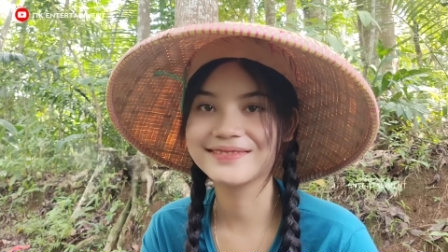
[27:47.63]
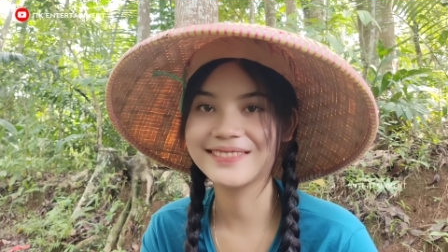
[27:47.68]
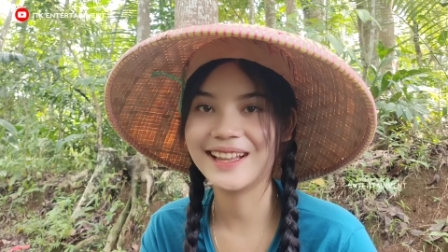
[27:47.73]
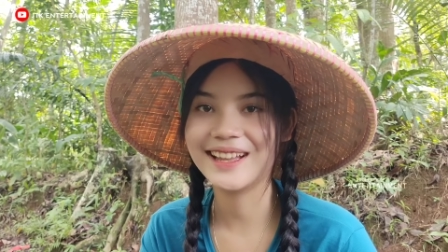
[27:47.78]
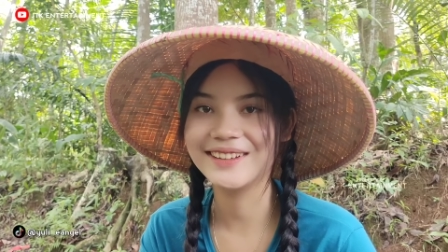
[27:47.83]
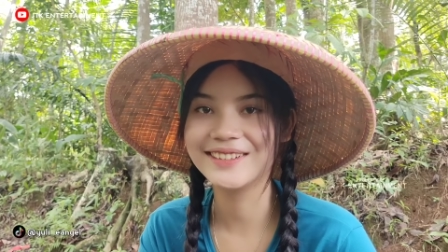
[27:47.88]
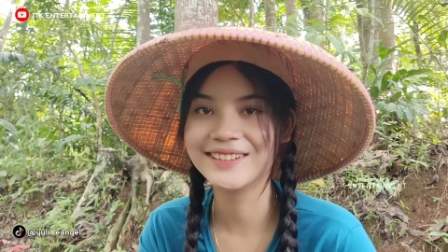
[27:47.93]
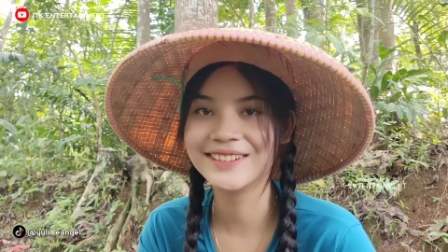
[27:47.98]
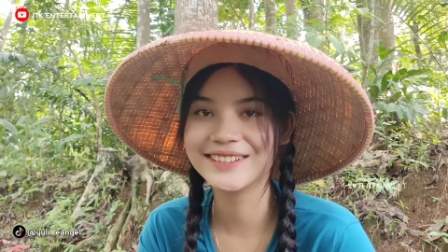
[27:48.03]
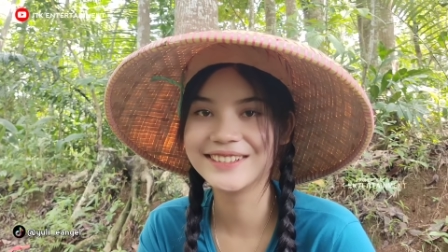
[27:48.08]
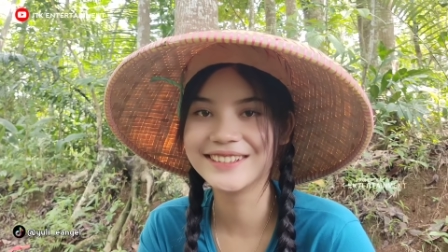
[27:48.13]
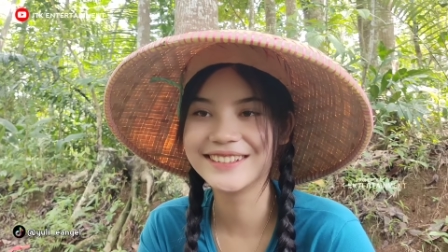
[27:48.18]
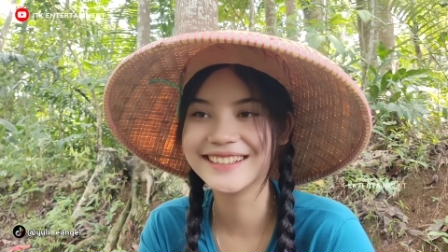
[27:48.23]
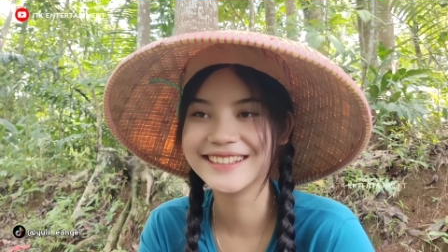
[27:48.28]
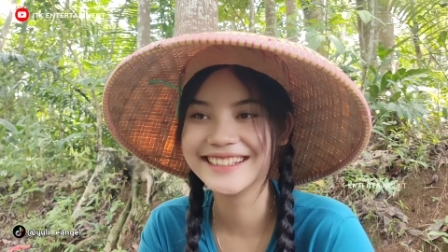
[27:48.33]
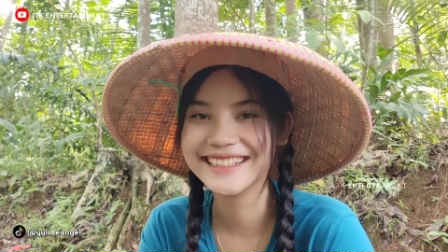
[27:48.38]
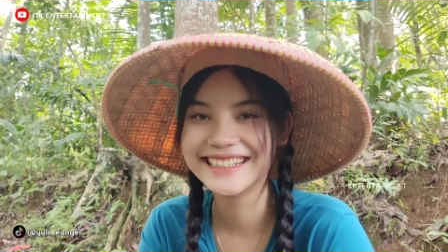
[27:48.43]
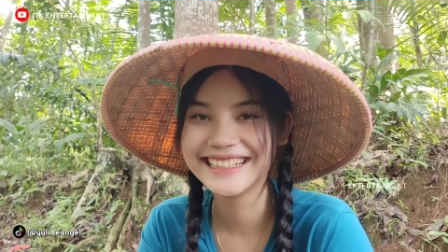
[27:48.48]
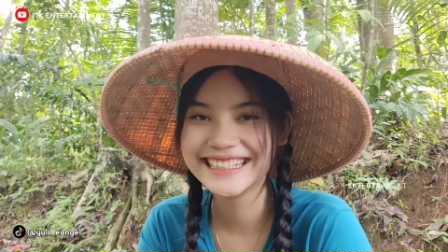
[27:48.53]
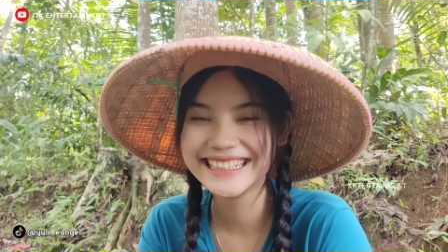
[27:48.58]

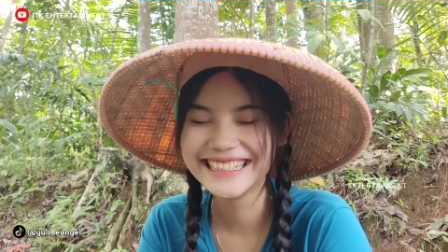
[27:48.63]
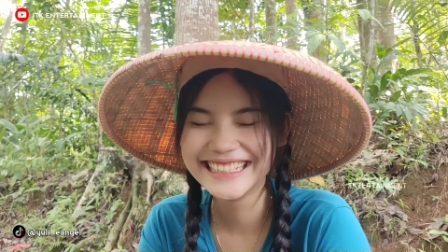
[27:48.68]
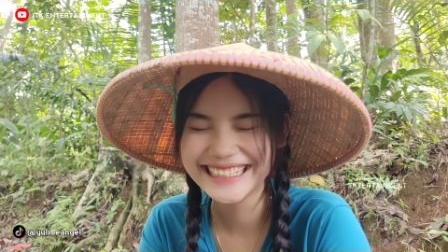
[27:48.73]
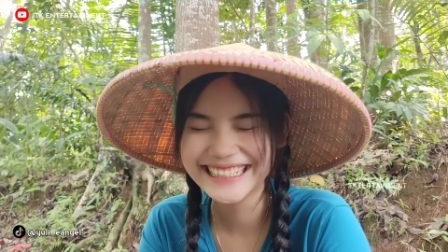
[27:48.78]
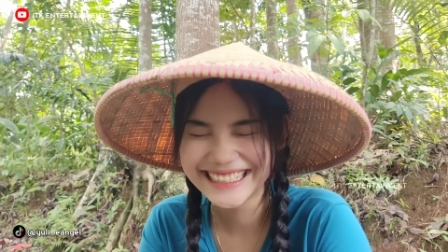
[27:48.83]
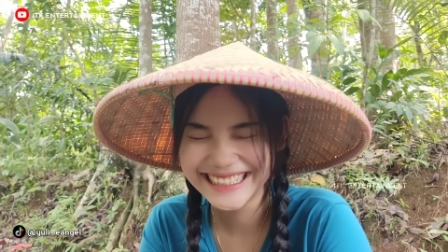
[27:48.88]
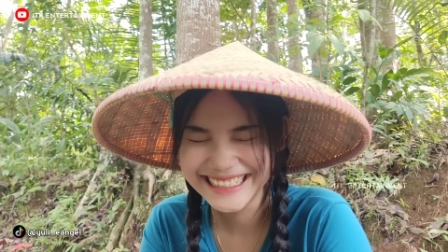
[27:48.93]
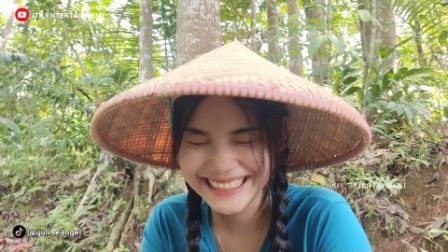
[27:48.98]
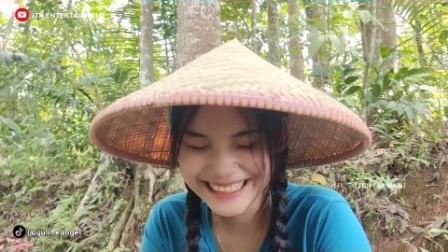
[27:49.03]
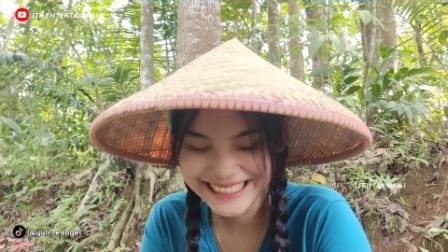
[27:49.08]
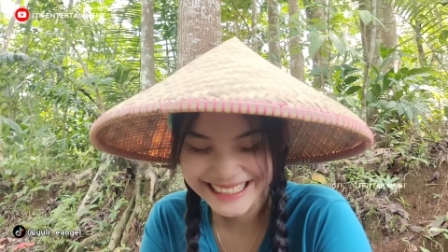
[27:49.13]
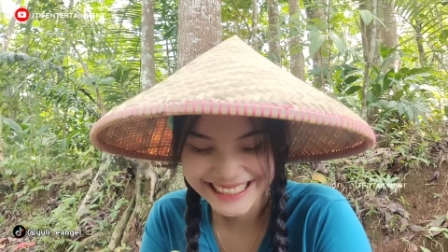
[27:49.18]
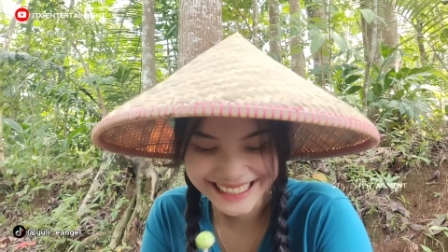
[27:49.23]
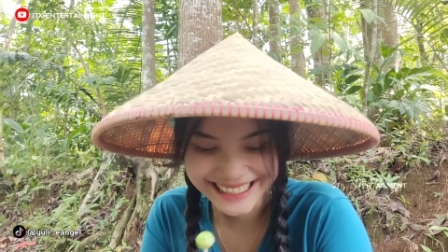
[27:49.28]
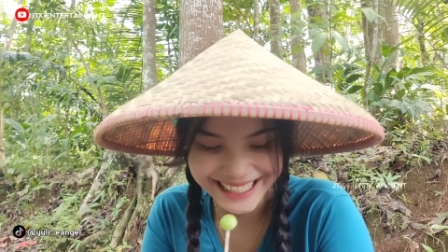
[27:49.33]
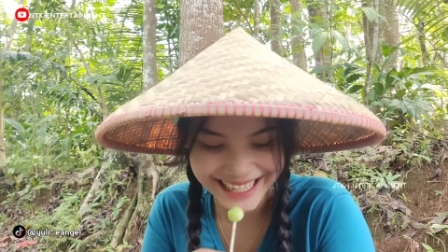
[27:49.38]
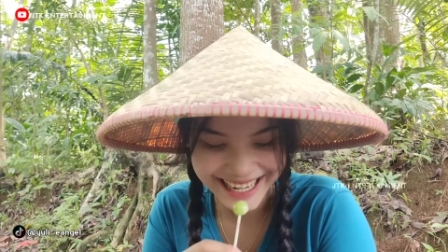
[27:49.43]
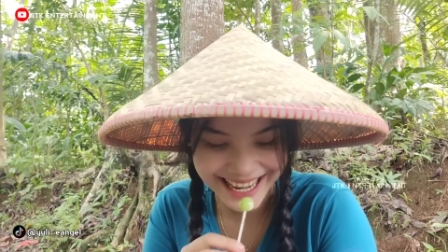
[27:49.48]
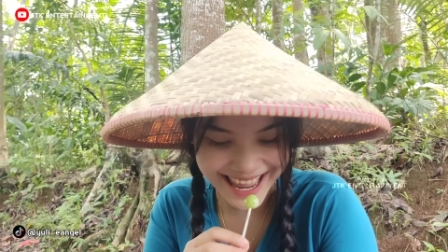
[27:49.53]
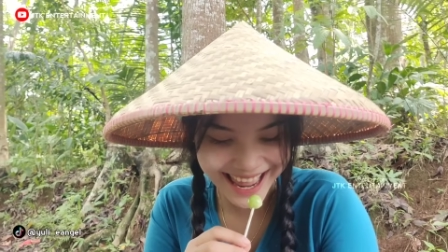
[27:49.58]
rajin
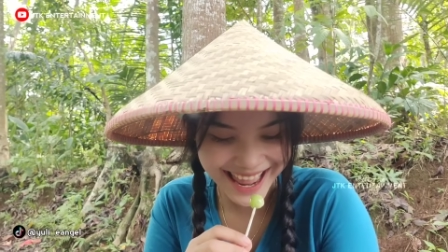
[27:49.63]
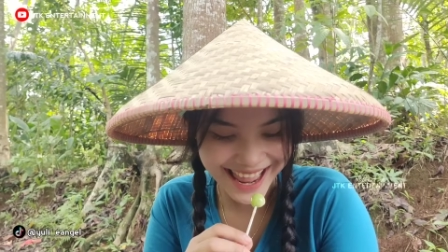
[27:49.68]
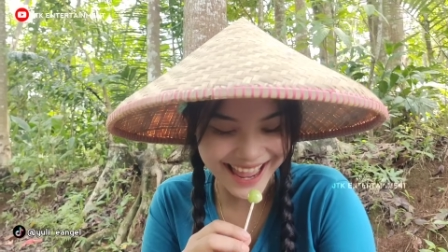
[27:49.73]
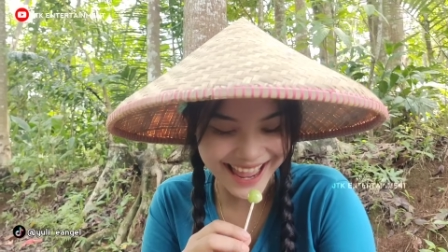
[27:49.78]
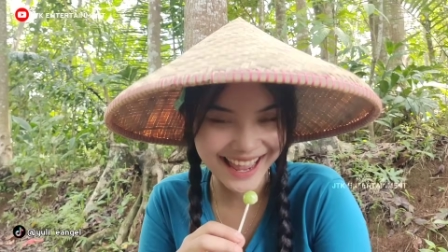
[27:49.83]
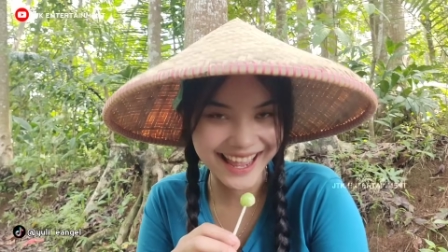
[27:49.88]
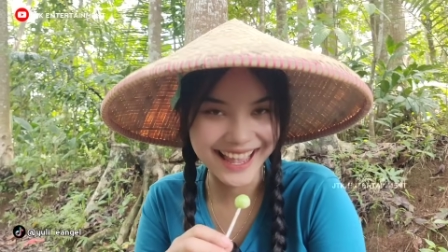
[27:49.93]
manggil